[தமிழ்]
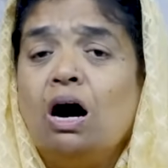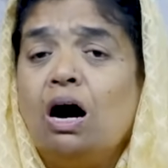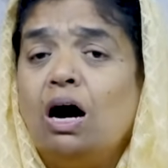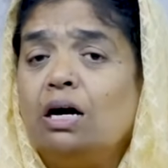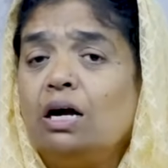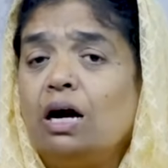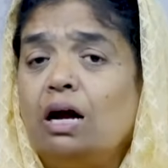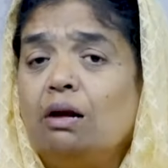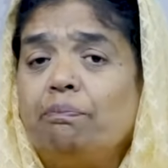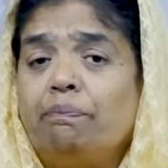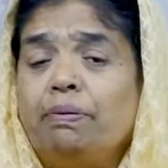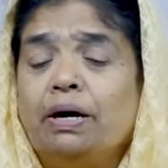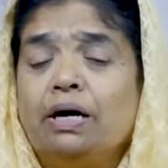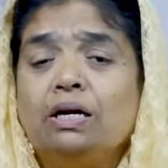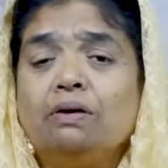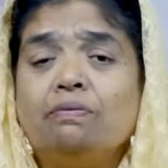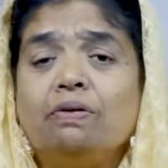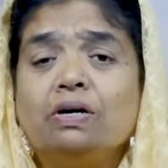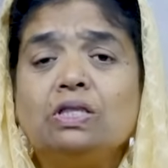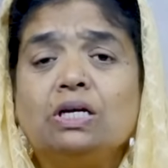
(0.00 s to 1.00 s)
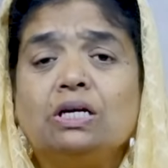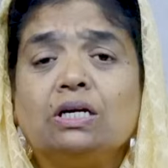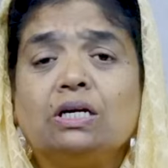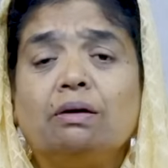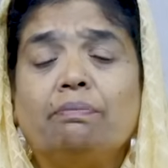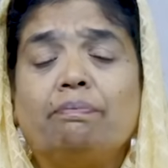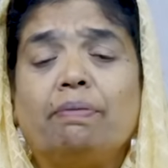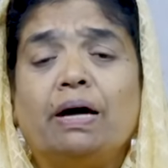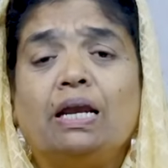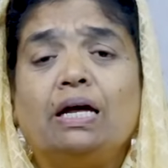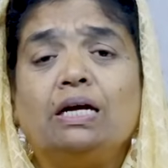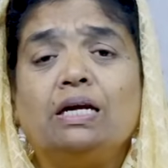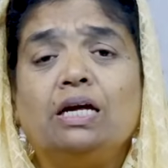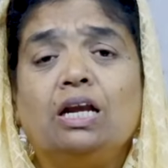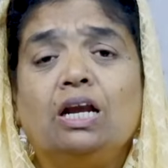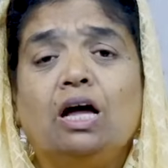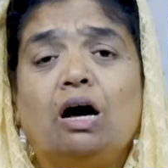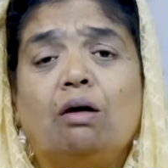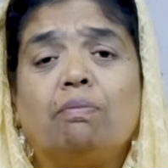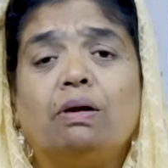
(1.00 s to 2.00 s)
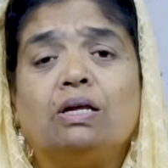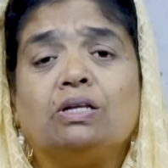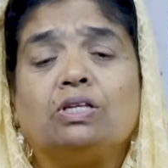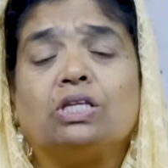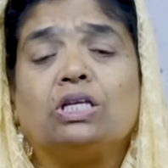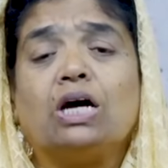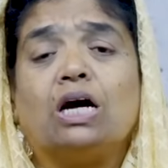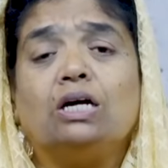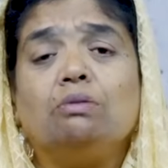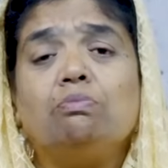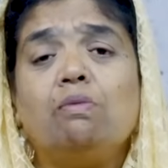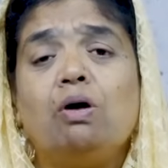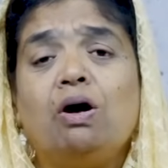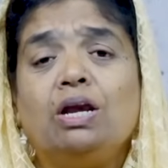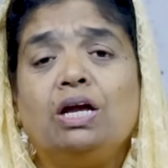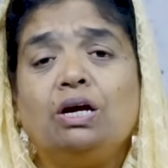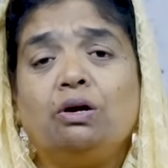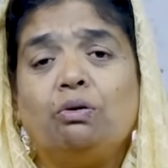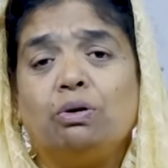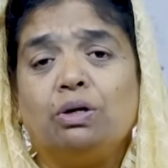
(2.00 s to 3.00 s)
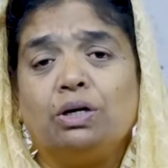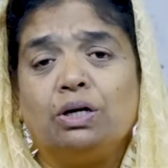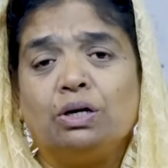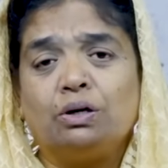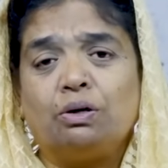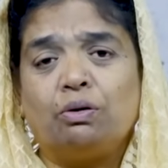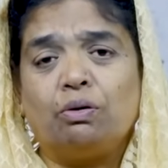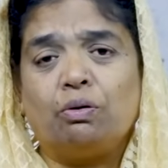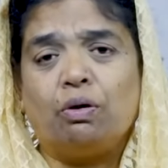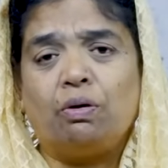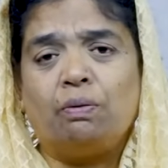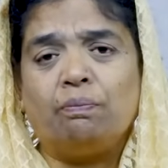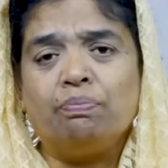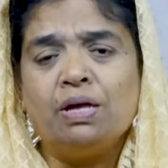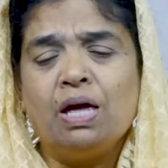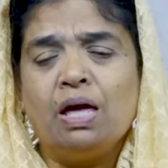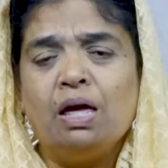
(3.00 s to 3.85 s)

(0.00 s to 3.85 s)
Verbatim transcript: ஆனால் பெறுவதற்கு பலன் இல்லாமல் தடுமாறி கொண்டிருக்கிறோம்